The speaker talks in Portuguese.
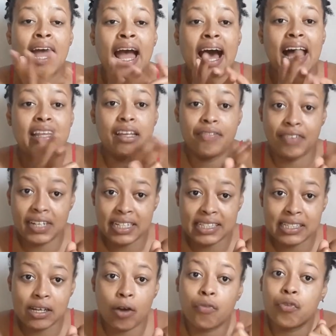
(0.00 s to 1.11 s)
A
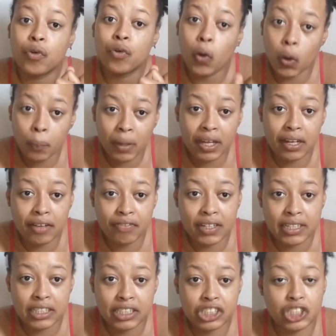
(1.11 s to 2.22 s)
definição ficou bem
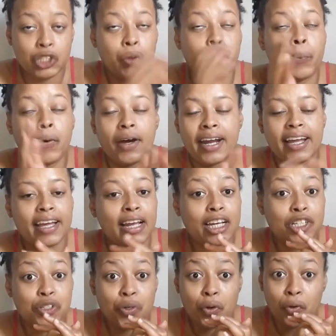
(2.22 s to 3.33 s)
definidinho, porém ele
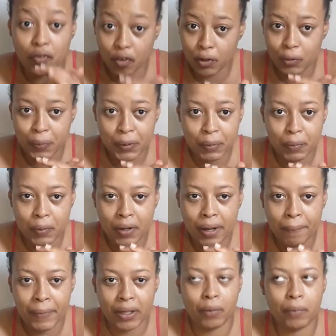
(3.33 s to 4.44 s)
tirou o volume do meu
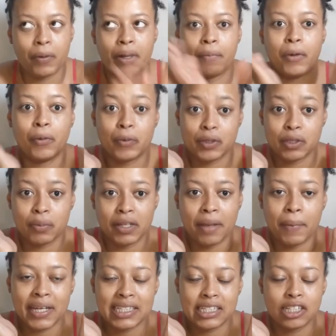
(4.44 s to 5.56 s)
cabelo. Meu cabelo costuma ter
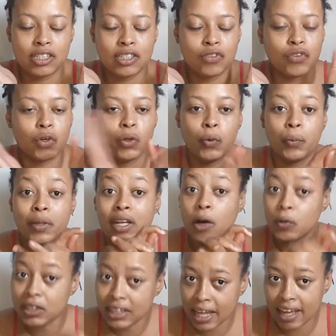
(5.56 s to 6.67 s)
bastante volume,
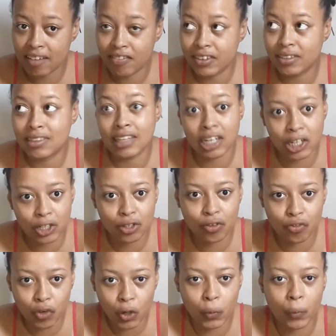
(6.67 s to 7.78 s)
não teve tanto
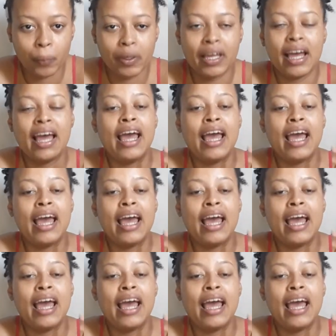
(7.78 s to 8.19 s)
volume.